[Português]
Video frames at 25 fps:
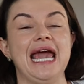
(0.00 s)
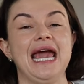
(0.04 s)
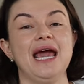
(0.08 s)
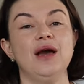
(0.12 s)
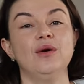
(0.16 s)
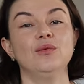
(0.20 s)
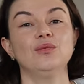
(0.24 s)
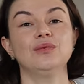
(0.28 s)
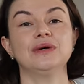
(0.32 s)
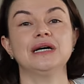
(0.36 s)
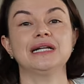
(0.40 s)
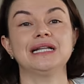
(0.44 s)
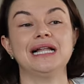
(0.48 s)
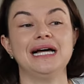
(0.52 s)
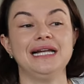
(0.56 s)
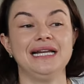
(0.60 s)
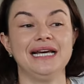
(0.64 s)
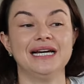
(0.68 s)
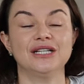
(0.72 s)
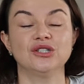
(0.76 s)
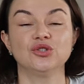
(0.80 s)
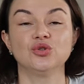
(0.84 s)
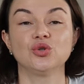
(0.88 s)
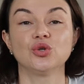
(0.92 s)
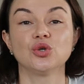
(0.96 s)
é um
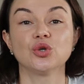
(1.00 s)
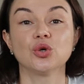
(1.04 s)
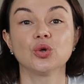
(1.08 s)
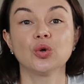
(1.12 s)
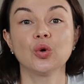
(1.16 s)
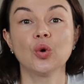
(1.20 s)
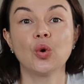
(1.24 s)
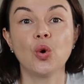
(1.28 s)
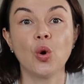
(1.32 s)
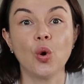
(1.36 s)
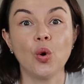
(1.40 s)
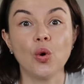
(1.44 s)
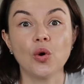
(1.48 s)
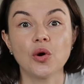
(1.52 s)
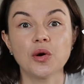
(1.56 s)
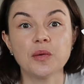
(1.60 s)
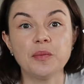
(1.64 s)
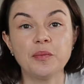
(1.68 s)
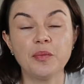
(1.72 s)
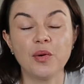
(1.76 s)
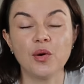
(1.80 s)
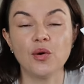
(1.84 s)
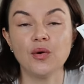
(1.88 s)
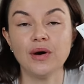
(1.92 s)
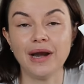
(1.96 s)
clareador
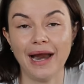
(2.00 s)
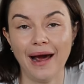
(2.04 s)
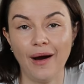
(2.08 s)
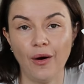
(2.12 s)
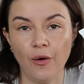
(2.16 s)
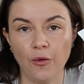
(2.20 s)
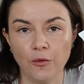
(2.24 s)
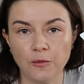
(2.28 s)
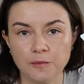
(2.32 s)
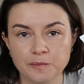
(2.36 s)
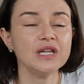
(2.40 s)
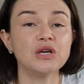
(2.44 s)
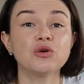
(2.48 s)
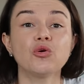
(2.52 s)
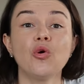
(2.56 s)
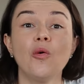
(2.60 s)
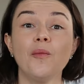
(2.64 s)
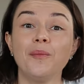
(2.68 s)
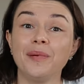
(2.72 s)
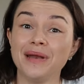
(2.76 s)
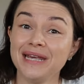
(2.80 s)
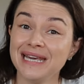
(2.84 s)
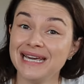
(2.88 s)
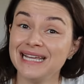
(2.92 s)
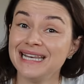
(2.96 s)
corporal. Eu
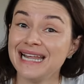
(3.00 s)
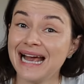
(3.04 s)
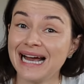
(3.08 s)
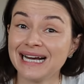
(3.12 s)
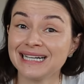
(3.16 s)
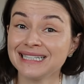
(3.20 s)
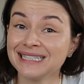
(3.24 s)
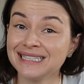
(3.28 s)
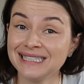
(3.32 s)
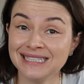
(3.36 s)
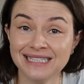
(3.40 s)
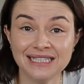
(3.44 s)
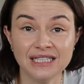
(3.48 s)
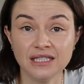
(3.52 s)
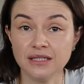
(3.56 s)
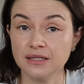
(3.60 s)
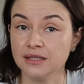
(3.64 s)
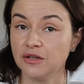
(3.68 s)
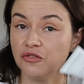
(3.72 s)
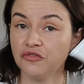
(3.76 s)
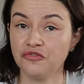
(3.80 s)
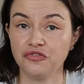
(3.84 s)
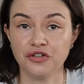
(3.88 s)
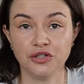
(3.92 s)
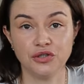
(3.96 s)
comprei ele aqui,
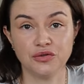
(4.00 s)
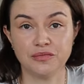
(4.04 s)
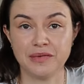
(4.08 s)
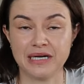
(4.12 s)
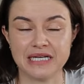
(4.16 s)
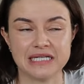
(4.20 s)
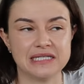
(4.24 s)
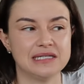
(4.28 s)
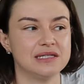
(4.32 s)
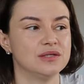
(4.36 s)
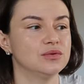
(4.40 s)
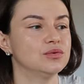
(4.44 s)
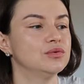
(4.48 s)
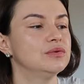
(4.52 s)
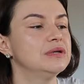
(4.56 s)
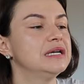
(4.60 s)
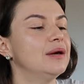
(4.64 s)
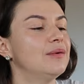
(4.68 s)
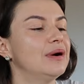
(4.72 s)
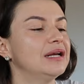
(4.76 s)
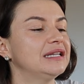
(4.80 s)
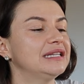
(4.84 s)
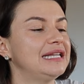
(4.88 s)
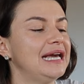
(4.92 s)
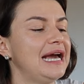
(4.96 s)
não foi no Brasil. E
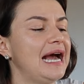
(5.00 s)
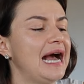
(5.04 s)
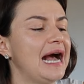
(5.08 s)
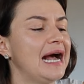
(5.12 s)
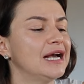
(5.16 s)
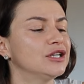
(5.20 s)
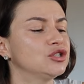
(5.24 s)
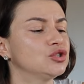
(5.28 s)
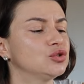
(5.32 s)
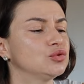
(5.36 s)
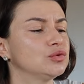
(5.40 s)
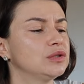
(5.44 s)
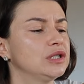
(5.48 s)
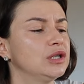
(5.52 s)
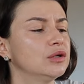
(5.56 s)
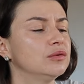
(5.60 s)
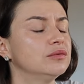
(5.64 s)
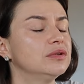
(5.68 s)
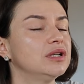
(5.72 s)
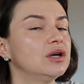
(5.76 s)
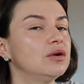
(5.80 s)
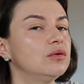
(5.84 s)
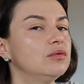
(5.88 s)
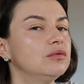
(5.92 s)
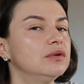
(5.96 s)
eu até acho que eu
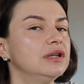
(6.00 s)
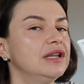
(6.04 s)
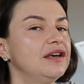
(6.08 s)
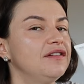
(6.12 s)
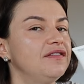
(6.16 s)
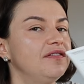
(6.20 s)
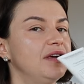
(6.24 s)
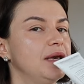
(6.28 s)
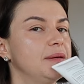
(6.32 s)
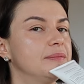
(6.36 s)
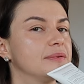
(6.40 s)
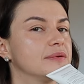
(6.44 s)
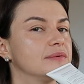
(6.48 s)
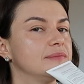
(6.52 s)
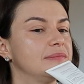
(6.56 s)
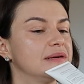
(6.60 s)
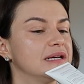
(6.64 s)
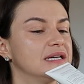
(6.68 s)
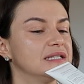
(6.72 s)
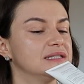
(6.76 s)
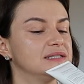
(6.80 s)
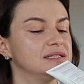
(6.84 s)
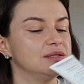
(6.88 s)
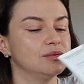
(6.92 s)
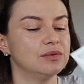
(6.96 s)
não o levei pro
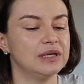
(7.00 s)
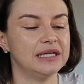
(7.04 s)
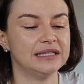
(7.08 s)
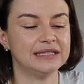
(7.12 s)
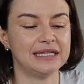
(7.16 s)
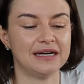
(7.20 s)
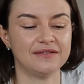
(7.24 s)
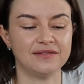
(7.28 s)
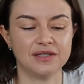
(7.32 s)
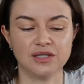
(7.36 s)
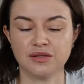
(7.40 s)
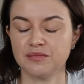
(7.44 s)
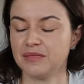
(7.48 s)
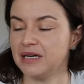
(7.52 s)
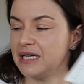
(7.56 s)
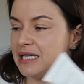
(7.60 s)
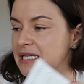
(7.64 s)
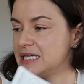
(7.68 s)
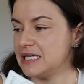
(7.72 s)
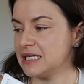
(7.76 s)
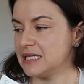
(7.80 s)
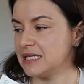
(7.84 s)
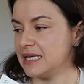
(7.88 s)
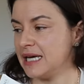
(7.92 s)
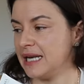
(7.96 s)
Brasil. Ele tava numa
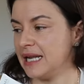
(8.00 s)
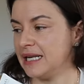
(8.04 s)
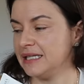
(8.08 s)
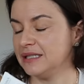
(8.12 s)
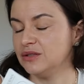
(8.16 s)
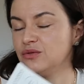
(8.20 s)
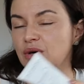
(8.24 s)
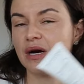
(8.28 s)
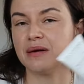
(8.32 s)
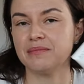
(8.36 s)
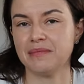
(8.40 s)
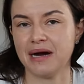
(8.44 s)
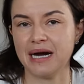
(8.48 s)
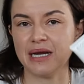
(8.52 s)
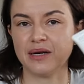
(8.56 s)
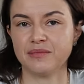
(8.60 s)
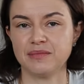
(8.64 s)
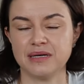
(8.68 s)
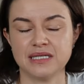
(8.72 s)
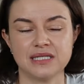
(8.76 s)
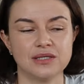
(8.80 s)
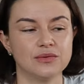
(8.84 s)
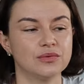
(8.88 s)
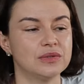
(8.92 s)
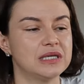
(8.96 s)
necessária ali do armário,
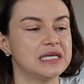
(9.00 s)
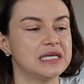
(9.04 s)
mas eu